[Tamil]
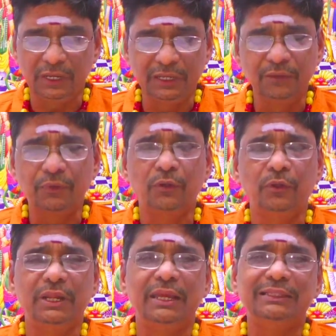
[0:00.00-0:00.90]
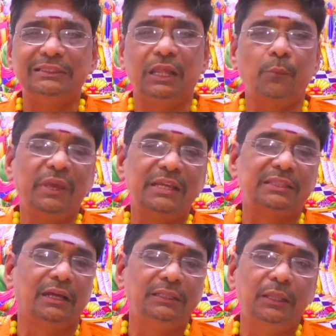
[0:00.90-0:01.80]
இவர்களுடைய திறமைக்கு
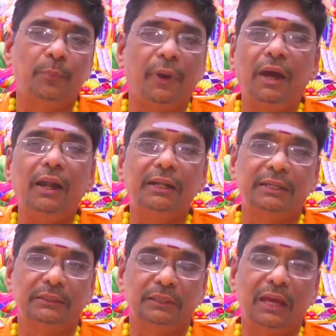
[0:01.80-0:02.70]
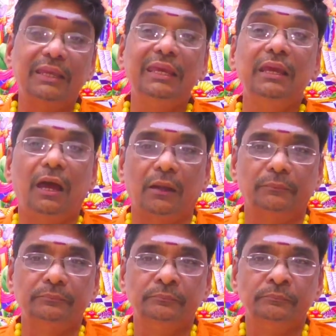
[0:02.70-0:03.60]
தகுந்த பாராட்டு அங்கீகாரம்
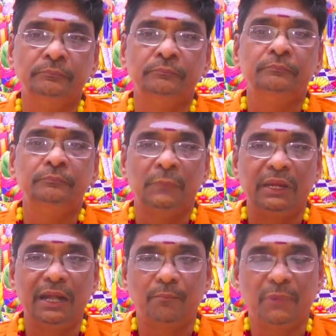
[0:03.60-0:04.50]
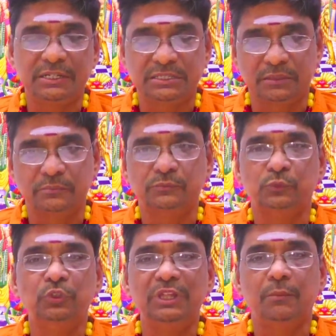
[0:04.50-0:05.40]
இடமாற்றம்
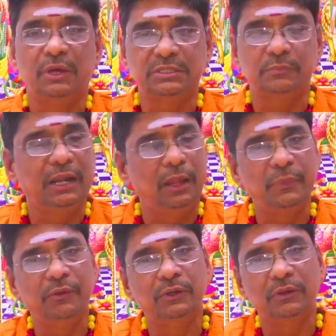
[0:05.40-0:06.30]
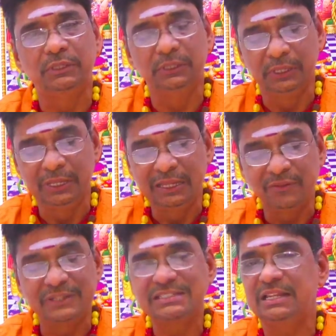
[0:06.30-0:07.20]
ஊதிய மாற்றம் எல்லாமே இவங்களுக்கு வந்து
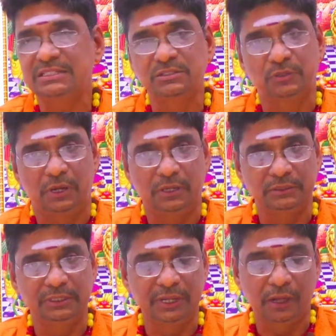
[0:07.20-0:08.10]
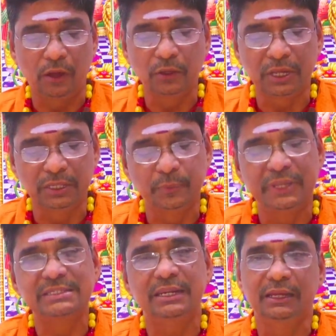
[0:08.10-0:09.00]
ஃபஸ்ட் கிளாஸ்னு சொல்லலாம் இந்த ராகு கேது
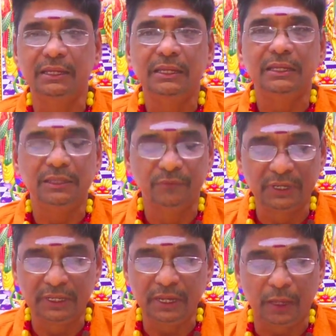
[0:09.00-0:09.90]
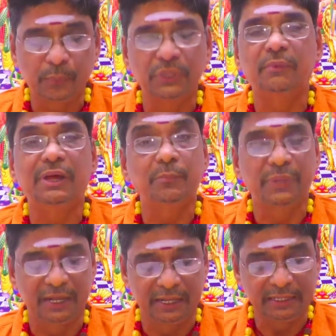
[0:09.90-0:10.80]
பயிற்சியில் இவங்களுக்கு அற்புதமான
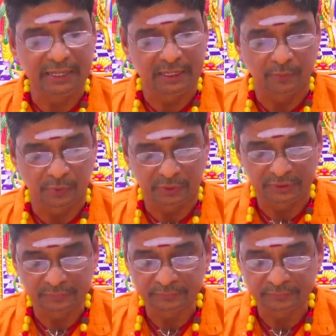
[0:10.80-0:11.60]
பலன்கள் கிடைக்க போகிறது